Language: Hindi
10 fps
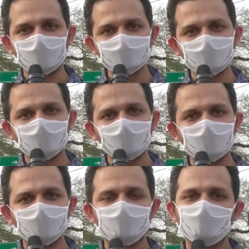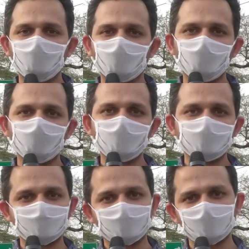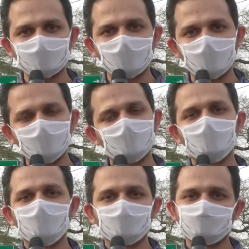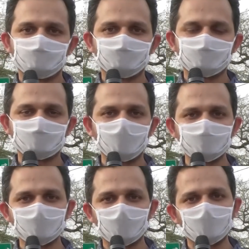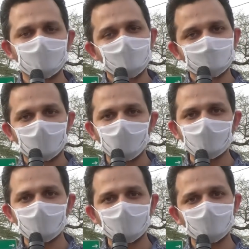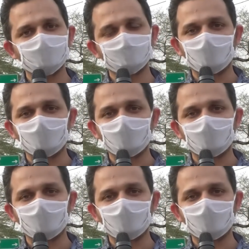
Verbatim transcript: प्रशासन अलर्ट है लोगों में सतर्कता है सहजता है सहम रहे हैं